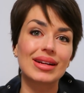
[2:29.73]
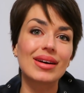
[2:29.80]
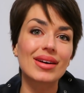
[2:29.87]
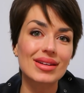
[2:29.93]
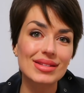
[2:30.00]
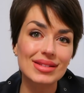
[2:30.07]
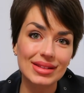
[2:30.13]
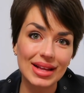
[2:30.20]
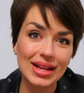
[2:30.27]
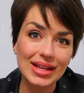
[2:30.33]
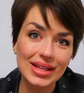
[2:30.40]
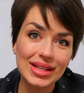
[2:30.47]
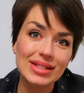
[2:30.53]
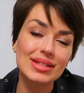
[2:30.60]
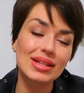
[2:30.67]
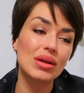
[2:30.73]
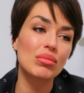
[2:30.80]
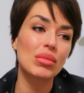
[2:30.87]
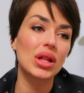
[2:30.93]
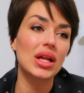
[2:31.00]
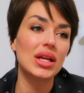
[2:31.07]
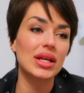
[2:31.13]
растлителем
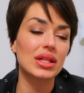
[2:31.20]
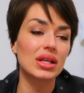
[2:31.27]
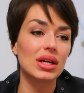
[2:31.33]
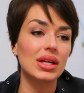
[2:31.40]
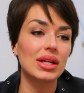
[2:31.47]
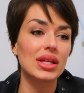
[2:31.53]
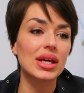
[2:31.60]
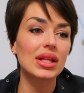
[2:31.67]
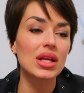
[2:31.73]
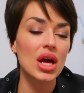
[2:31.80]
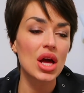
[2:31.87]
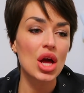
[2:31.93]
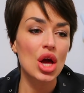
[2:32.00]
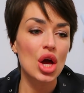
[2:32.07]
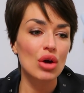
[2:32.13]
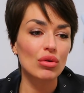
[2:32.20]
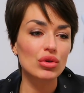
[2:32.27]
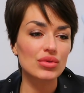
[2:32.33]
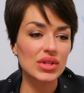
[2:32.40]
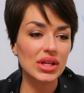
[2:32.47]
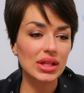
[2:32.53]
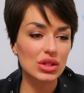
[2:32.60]
малолетних или нет. В
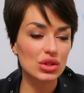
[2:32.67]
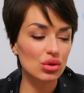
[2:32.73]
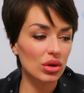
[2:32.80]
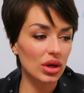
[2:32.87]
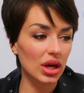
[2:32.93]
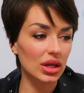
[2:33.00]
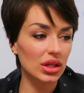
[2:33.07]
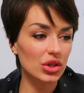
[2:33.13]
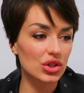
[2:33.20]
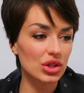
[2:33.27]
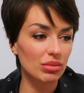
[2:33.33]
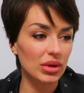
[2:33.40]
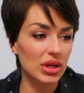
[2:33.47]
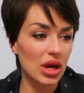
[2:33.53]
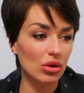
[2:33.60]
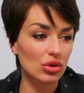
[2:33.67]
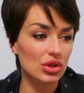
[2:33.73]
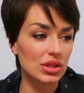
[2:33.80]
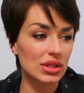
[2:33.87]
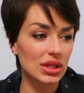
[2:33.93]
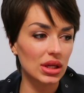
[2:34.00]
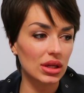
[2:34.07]
общем, вся эта история, конечно, меня
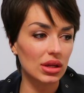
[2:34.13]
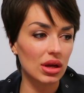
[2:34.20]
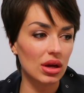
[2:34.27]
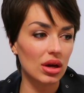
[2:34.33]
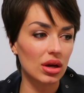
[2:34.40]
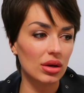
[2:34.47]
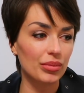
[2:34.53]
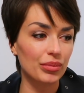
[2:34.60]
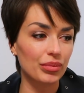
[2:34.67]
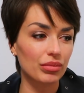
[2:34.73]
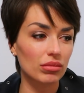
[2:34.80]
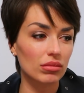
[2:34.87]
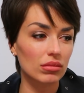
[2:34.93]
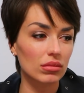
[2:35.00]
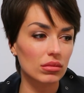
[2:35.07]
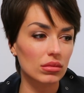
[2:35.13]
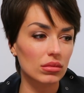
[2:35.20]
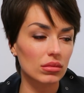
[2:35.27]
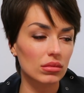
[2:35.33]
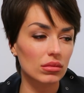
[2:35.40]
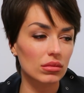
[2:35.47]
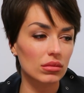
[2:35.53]
очень сильно
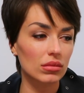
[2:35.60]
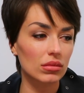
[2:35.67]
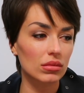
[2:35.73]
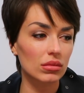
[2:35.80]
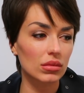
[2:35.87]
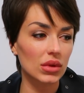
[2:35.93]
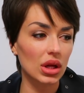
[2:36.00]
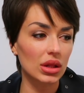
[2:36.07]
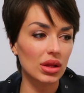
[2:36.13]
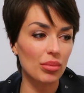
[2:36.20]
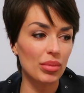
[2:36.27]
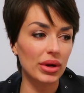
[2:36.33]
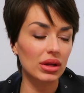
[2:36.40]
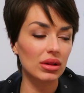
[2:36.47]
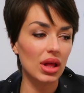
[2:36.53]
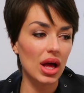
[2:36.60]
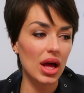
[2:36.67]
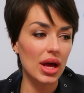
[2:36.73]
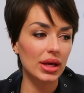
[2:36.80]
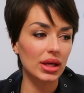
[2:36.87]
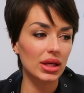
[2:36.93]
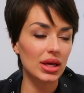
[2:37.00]

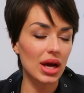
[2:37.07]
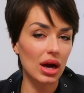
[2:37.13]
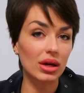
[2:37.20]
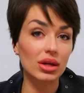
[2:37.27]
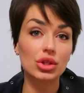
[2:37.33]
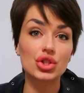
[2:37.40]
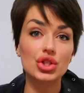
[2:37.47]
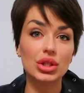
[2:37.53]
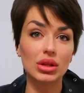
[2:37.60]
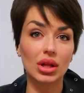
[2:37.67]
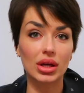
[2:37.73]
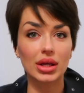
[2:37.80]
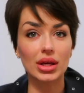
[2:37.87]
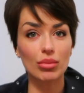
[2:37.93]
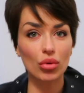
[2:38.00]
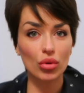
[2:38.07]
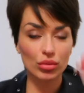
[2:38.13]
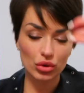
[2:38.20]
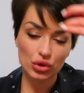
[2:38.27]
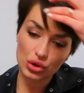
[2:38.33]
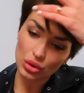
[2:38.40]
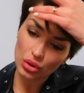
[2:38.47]
напрягла и огорчила. И я
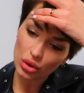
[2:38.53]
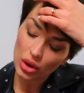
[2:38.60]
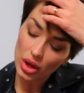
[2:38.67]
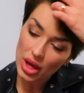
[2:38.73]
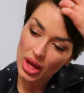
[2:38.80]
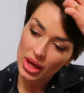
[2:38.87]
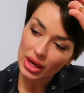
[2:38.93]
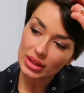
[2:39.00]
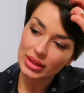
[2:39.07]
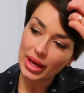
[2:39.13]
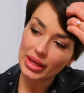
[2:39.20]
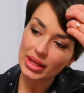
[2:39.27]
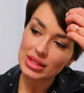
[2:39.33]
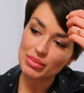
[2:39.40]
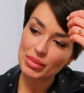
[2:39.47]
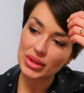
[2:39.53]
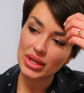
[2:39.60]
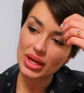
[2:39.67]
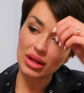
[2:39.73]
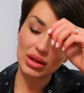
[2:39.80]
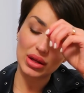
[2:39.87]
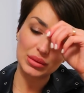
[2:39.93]
помню, что когда я
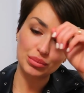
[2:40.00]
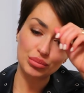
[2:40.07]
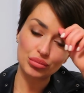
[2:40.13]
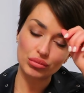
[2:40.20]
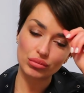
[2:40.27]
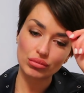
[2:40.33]
смотрела